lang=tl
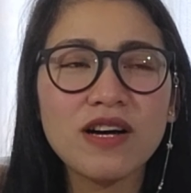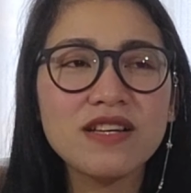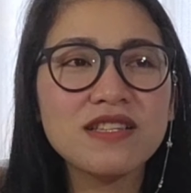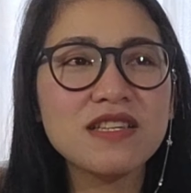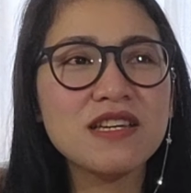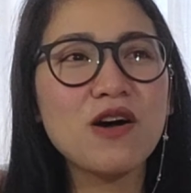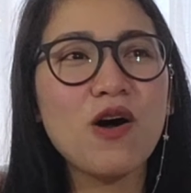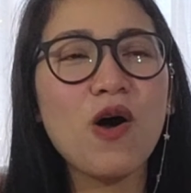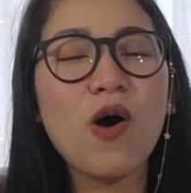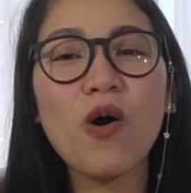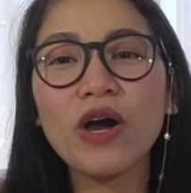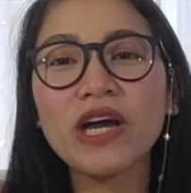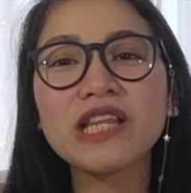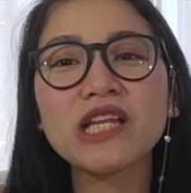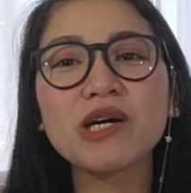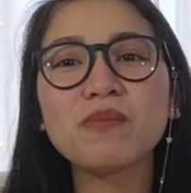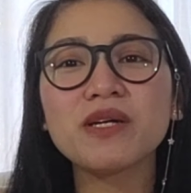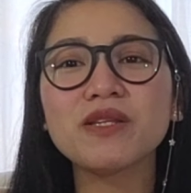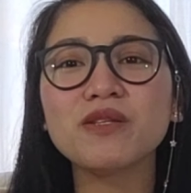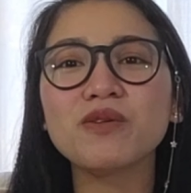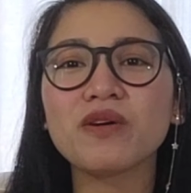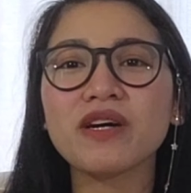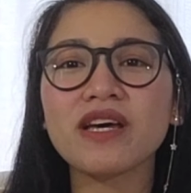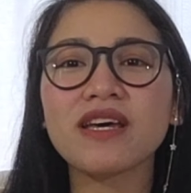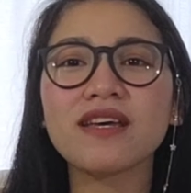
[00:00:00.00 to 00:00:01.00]
Kasi okay
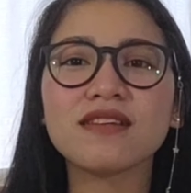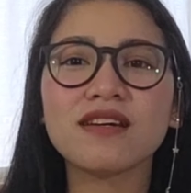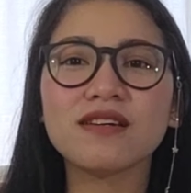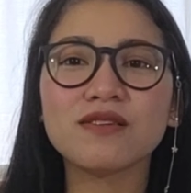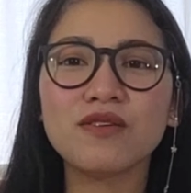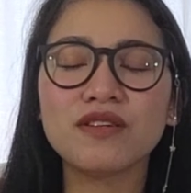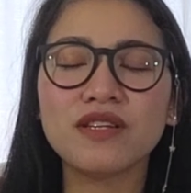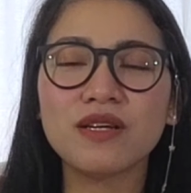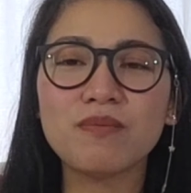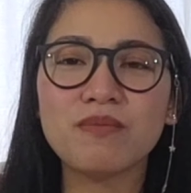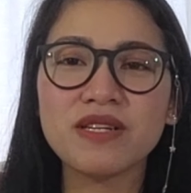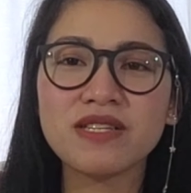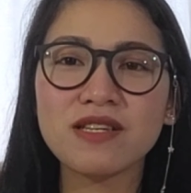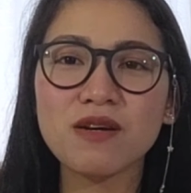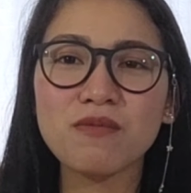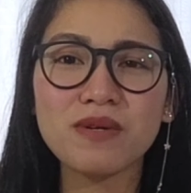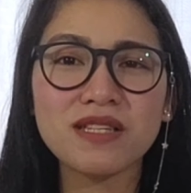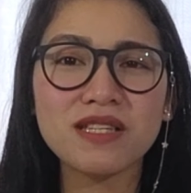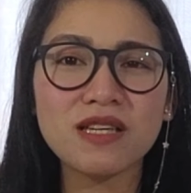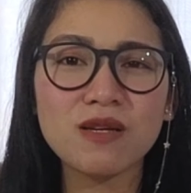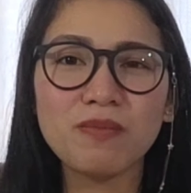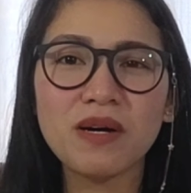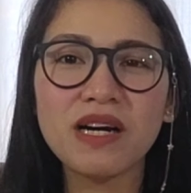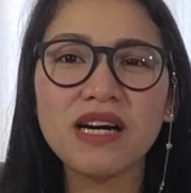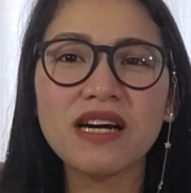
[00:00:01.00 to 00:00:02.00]
naman yung kita doon eh, basta
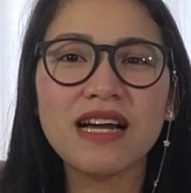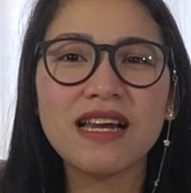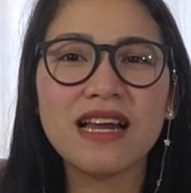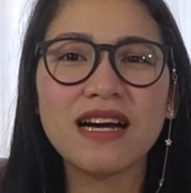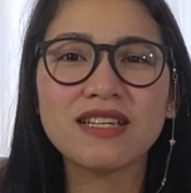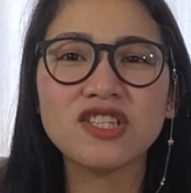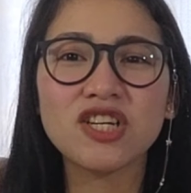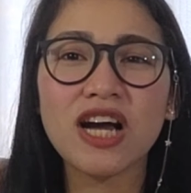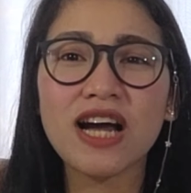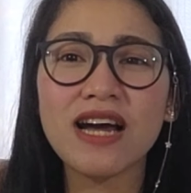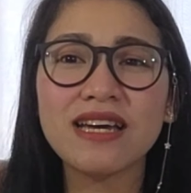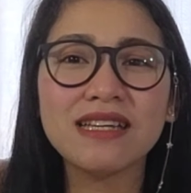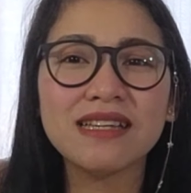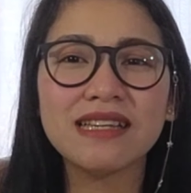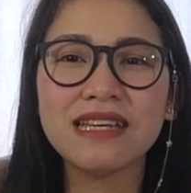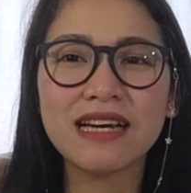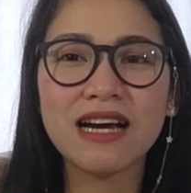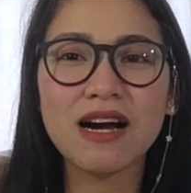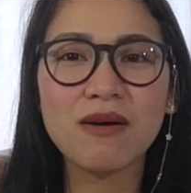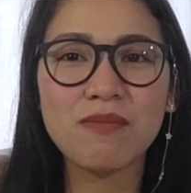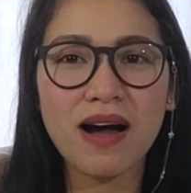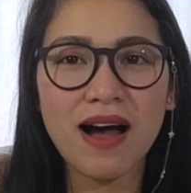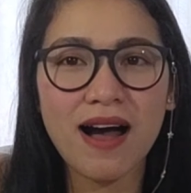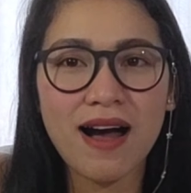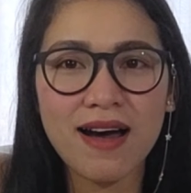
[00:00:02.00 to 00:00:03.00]
masipag ka lang, tsaka hindi
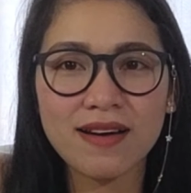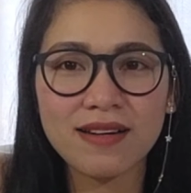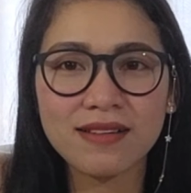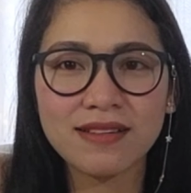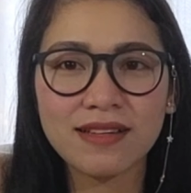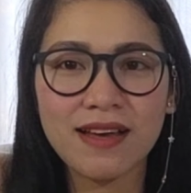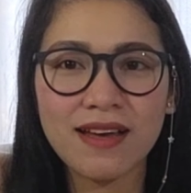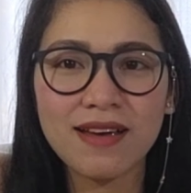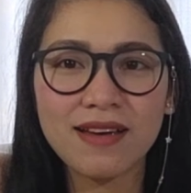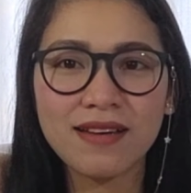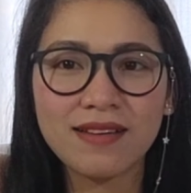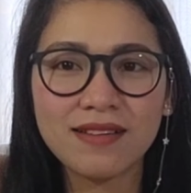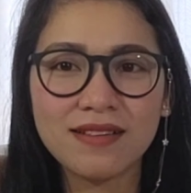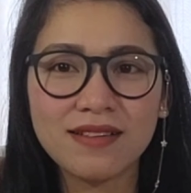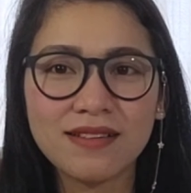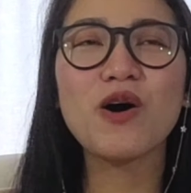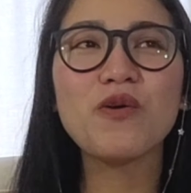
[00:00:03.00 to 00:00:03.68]
ka maarte.